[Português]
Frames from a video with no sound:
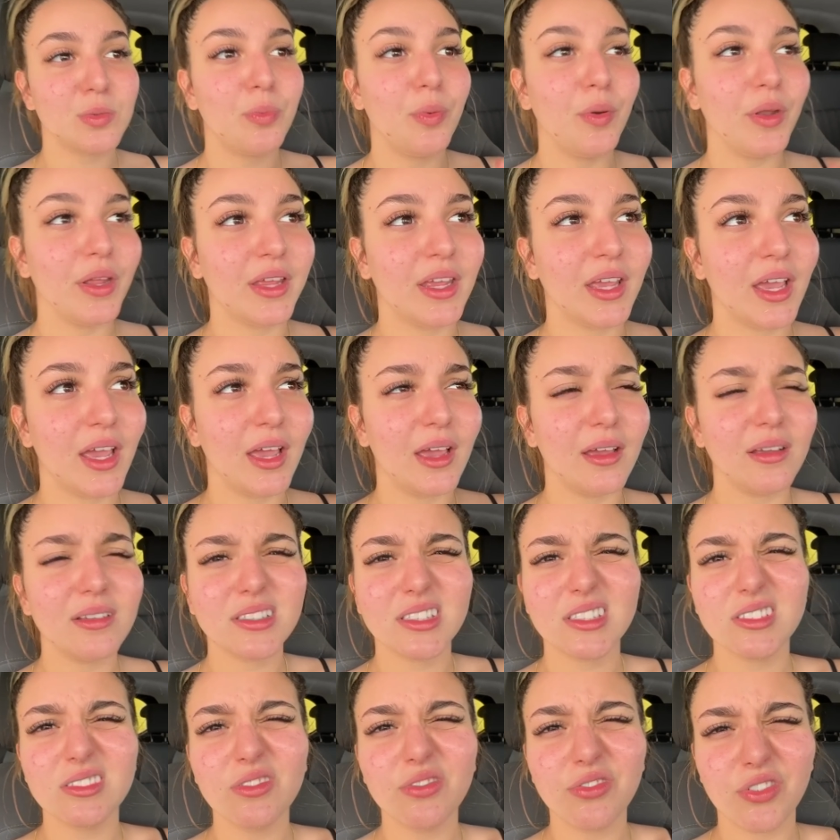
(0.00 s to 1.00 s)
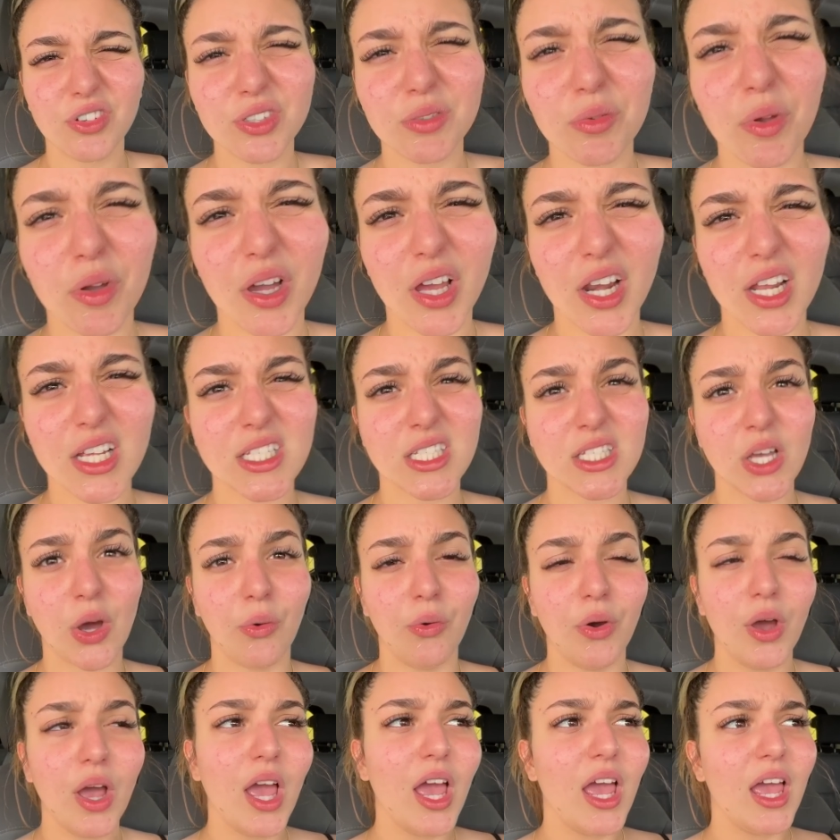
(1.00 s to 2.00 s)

porque não foi do meu coração,